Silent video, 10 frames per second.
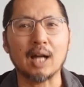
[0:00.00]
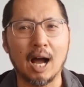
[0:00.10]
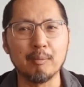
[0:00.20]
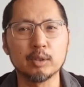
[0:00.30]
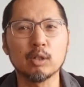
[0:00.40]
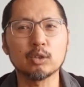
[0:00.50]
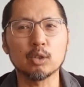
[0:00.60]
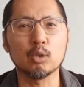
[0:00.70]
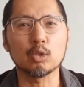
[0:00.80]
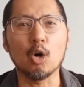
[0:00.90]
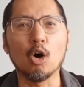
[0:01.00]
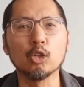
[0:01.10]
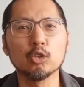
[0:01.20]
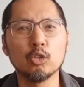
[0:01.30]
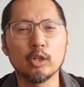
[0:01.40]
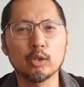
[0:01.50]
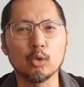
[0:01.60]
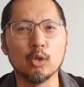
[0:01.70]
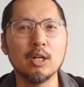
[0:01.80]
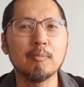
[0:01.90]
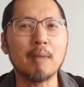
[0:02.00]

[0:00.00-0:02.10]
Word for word: 감성적으로 억눌려 있고